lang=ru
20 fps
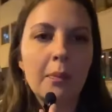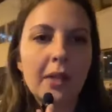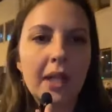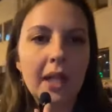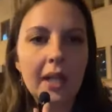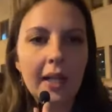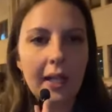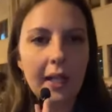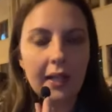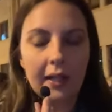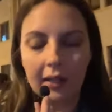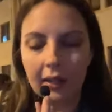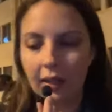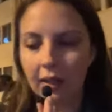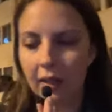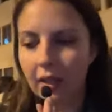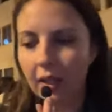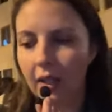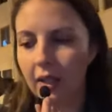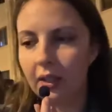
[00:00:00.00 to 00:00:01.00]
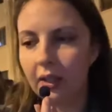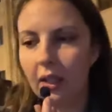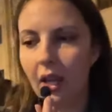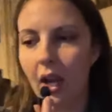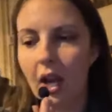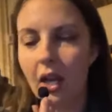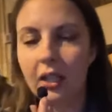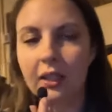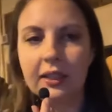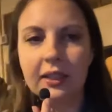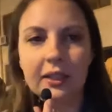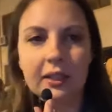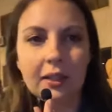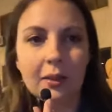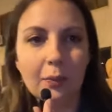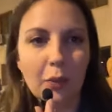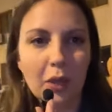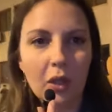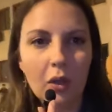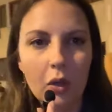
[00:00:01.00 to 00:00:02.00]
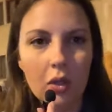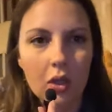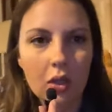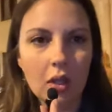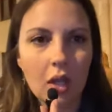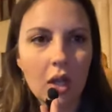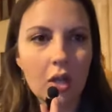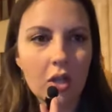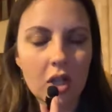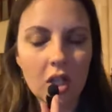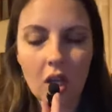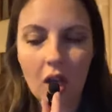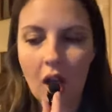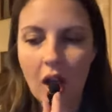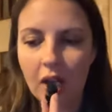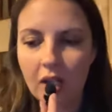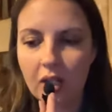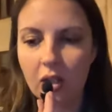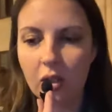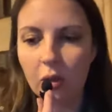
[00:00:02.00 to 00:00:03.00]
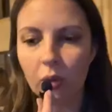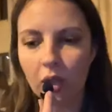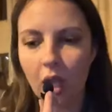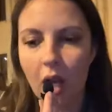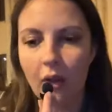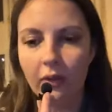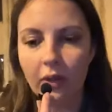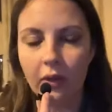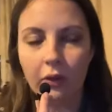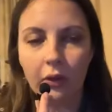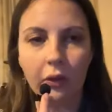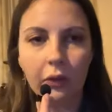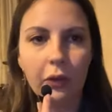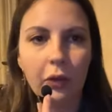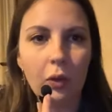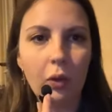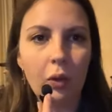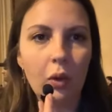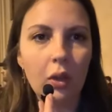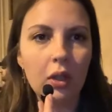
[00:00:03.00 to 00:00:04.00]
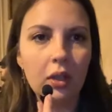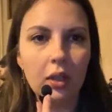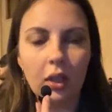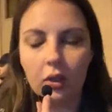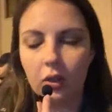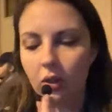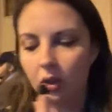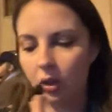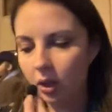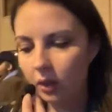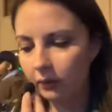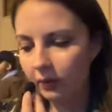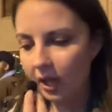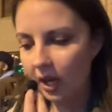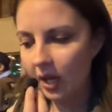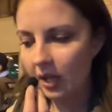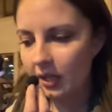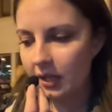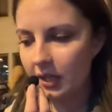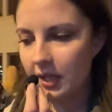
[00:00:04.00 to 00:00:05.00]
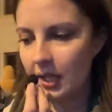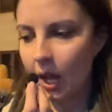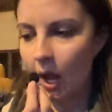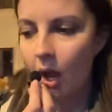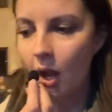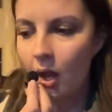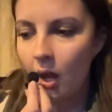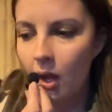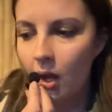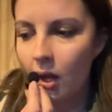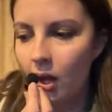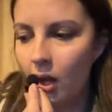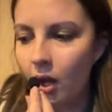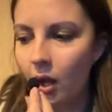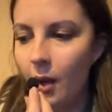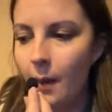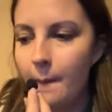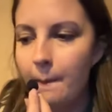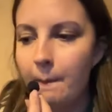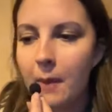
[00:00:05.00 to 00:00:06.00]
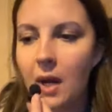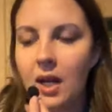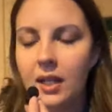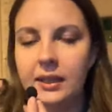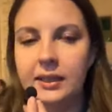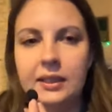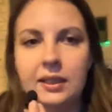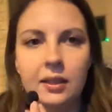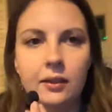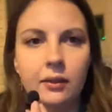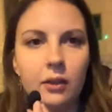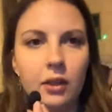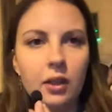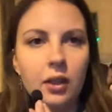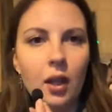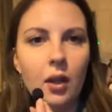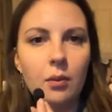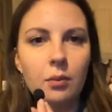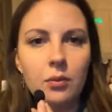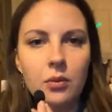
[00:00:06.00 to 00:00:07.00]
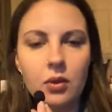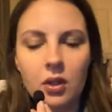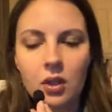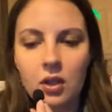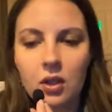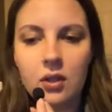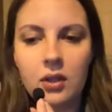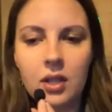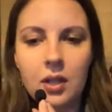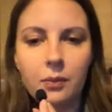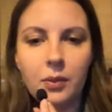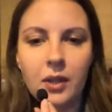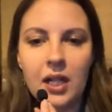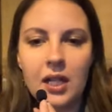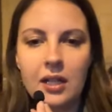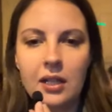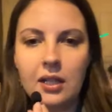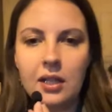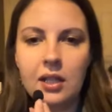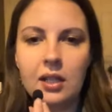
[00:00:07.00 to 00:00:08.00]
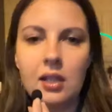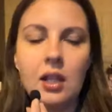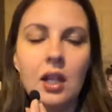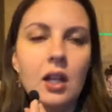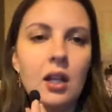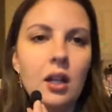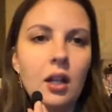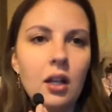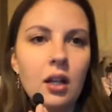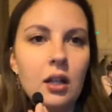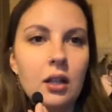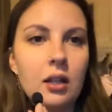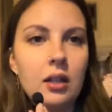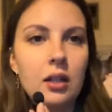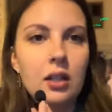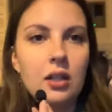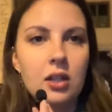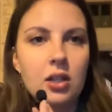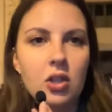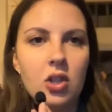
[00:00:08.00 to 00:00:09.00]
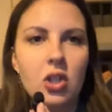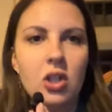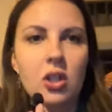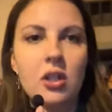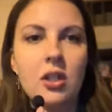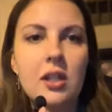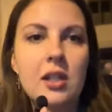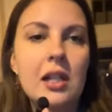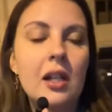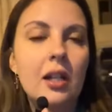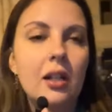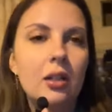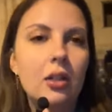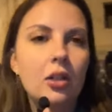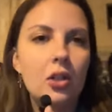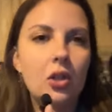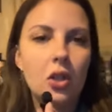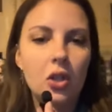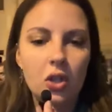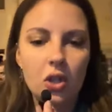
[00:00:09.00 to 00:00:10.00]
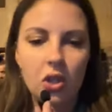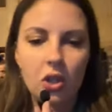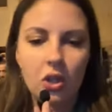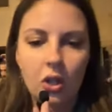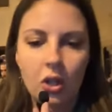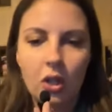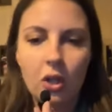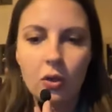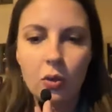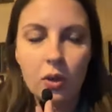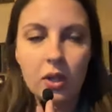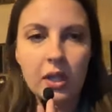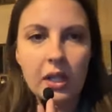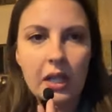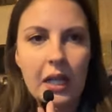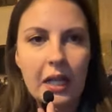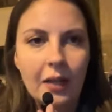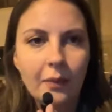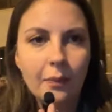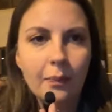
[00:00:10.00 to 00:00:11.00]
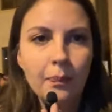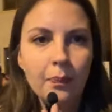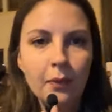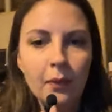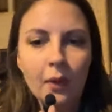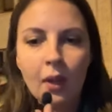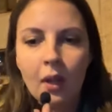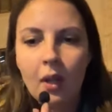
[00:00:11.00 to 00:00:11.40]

Параллельно этой акции проходит также акцию главного входа, которая является э, массовой. Там э, собрались э, тысячи, несколько тысяч э, людей.